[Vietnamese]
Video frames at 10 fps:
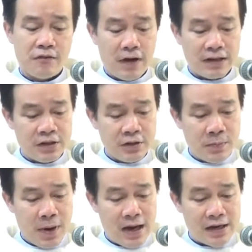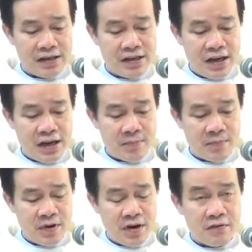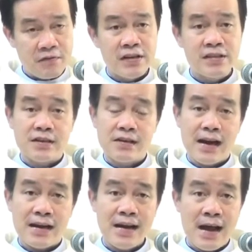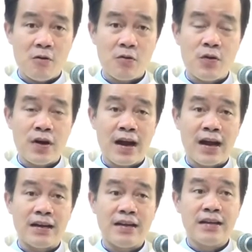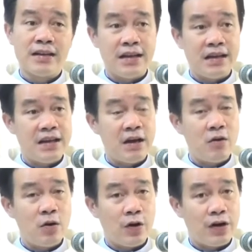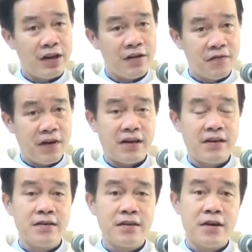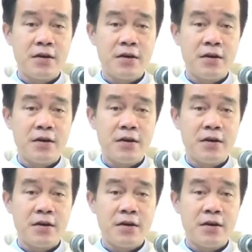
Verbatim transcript: Và thưa ông bà anh chị em, với sự lãnh đạo của Ngài thì giáo hội đứng vững,